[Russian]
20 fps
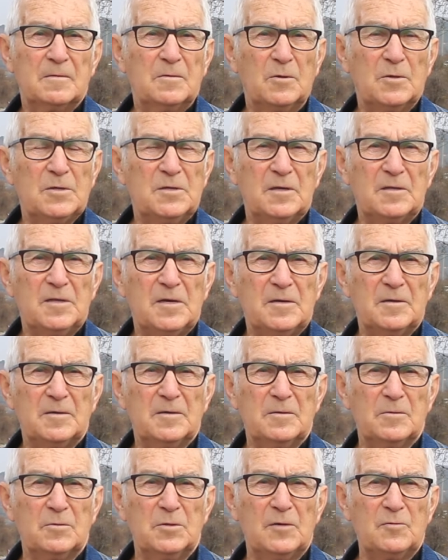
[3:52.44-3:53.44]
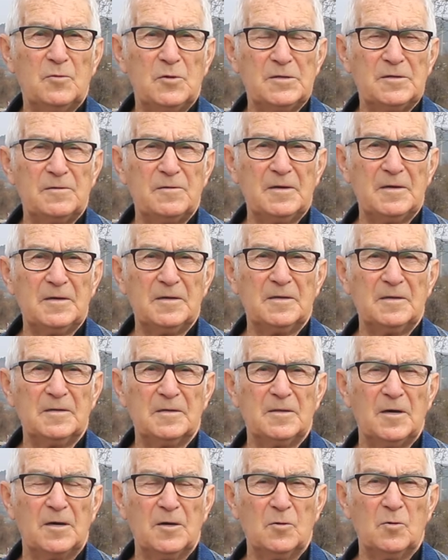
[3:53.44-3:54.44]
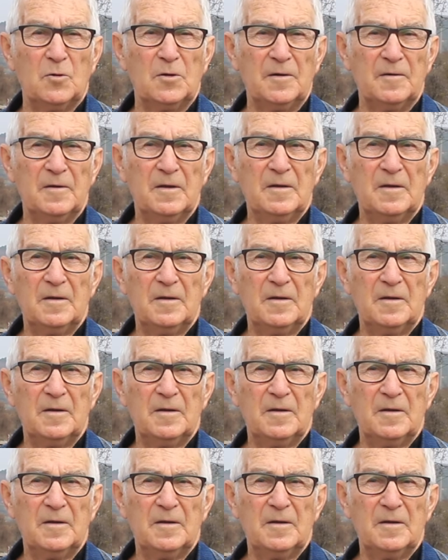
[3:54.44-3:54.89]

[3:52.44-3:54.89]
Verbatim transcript: То есть это удовольствие дорогое.